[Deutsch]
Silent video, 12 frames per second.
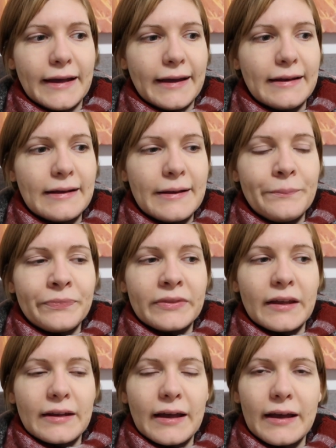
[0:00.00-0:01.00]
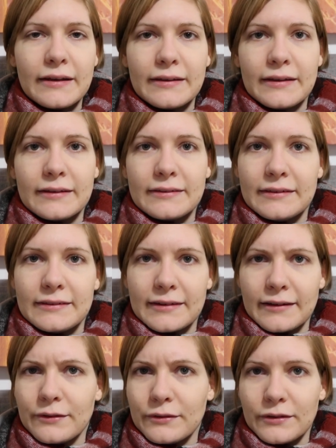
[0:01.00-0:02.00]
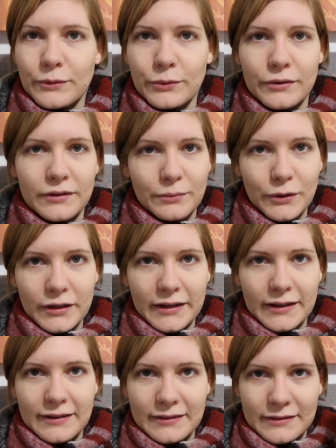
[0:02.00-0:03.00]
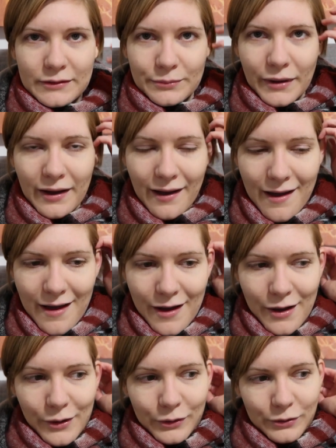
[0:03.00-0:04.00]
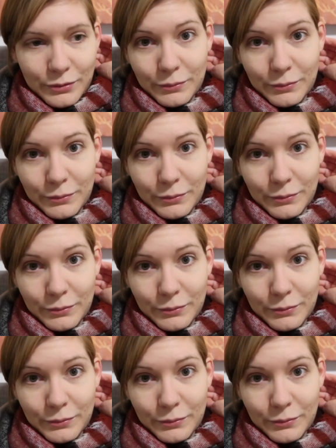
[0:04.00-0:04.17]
Nein, danach hatte ich erst die Zeit und die Ruhe und die Möglichkeit, das zu machen und